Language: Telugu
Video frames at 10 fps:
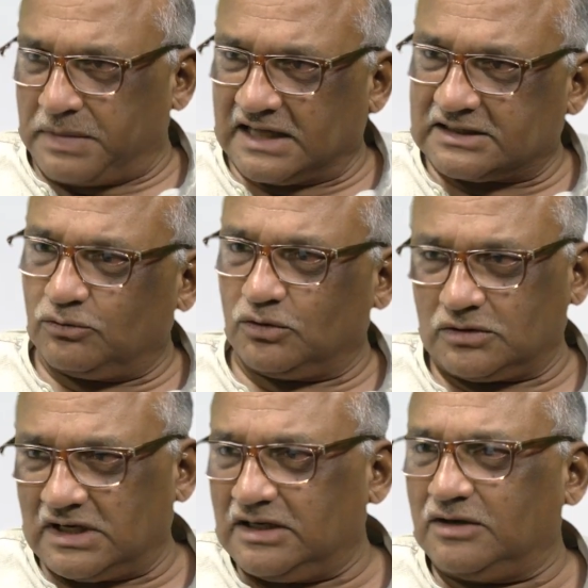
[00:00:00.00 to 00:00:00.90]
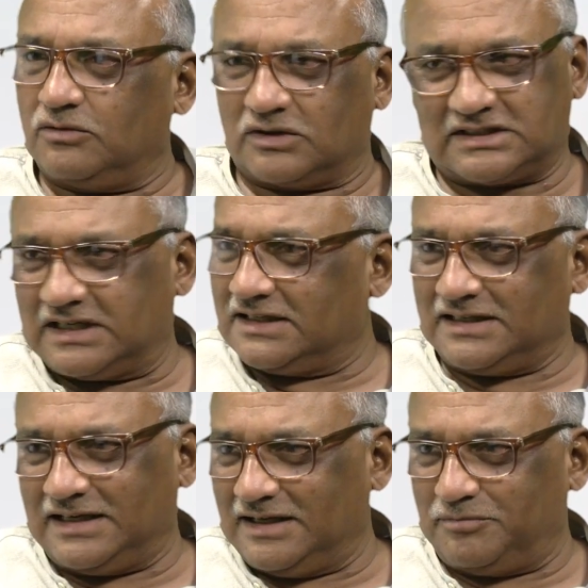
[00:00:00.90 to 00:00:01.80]
పాత గుర్తులన్నీ వస్తాయి
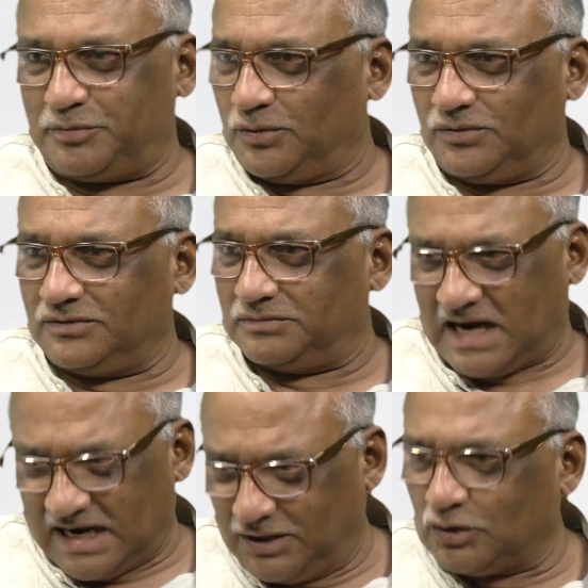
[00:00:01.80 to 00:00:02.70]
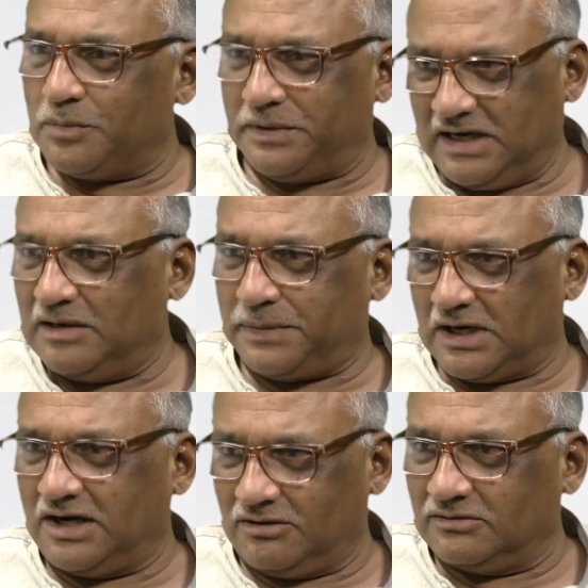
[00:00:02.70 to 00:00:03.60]
కదండి ఇప్పుడు వాళ్ళ ఇంట్లో పెరిగిన
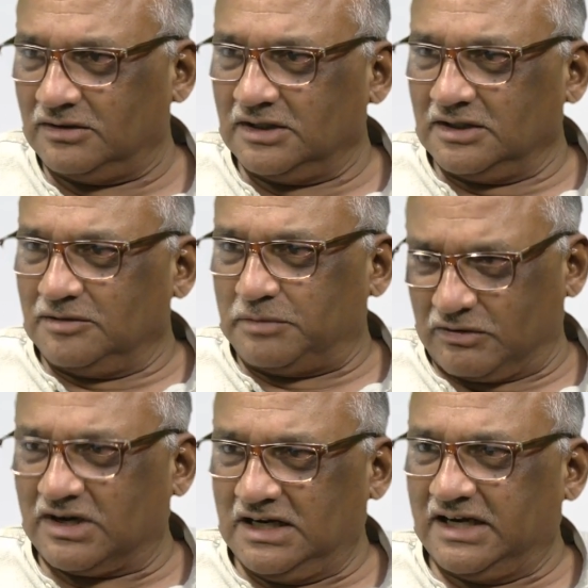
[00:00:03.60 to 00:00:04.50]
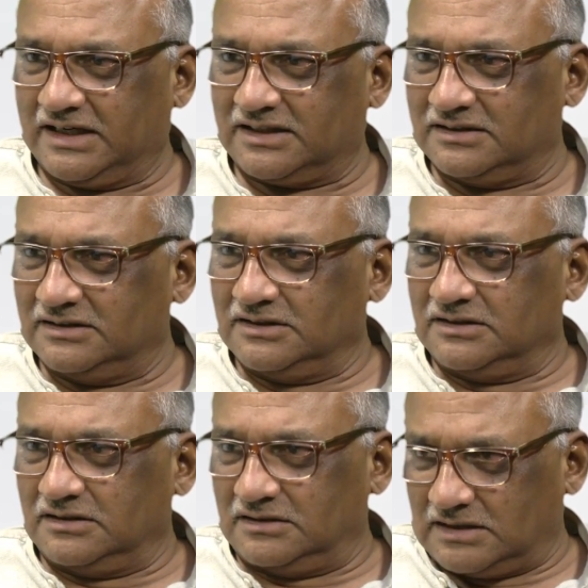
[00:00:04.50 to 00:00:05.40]
పిల్లాడు పవన్ కళ్యాణ్
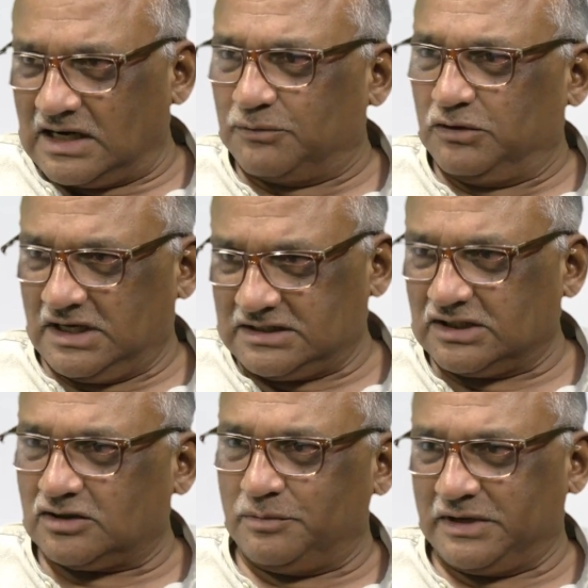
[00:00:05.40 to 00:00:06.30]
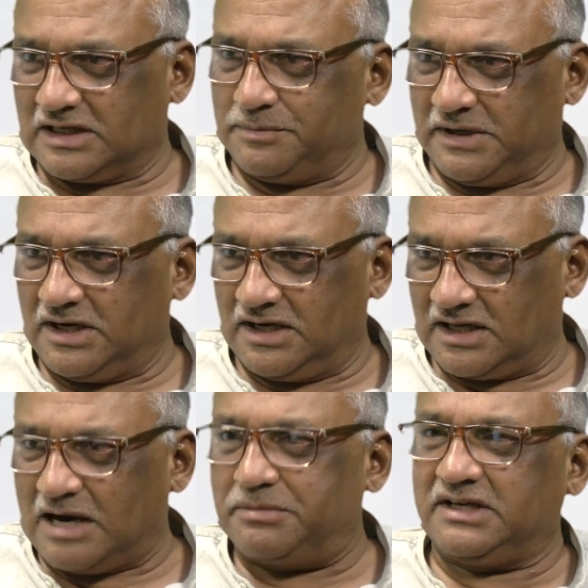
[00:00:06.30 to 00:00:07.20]
వాళ్ళ వదిన చేతుల మీదుగా పెరిగాడు
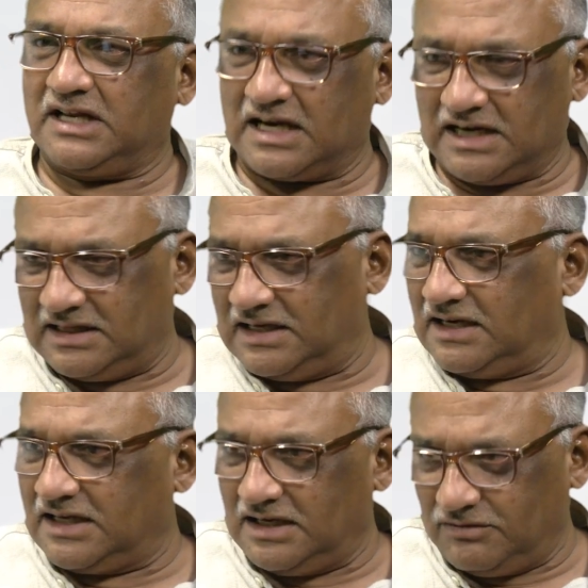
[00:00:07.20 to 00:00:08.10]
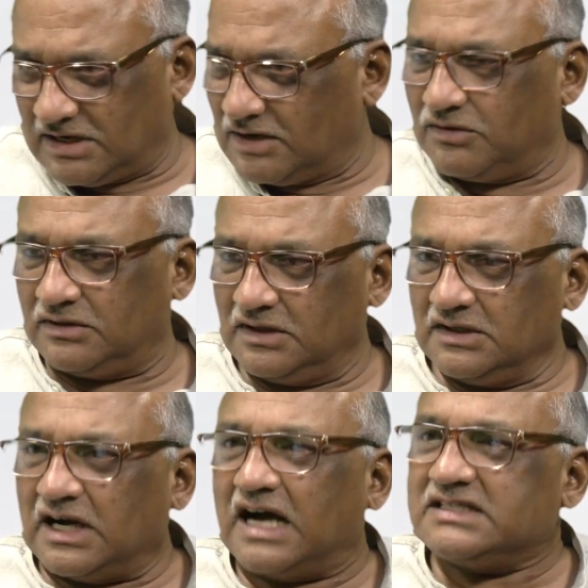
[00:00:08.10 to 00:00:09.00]
కాబట్టి అన్నయ్య దగ్గరికి వెళ్ళి వాళ్ళ
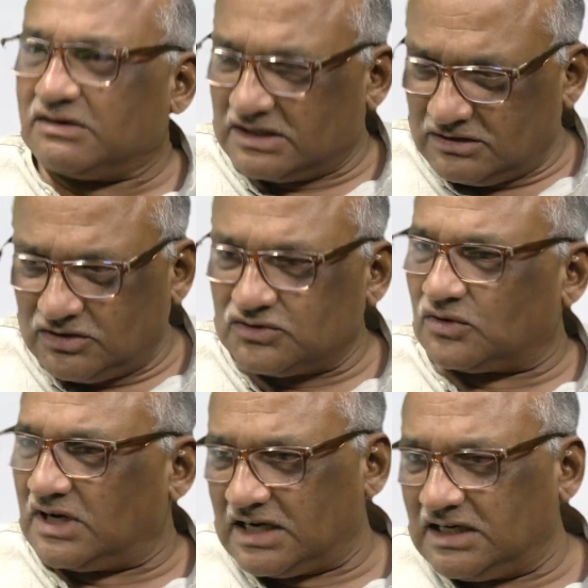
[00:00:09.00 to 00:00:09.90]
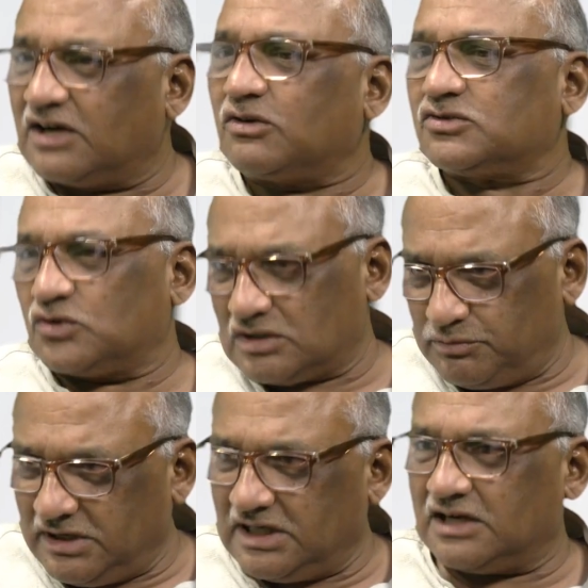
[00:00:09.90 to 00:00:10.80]
ఆశీర్వాదం తీసుకున్నాడని నేను కూడా సోషల్
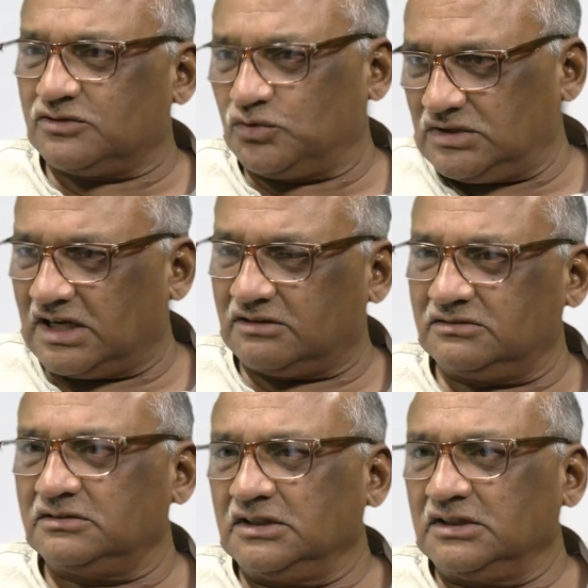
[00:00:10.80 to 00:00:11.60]
మీడియాలో చూశాను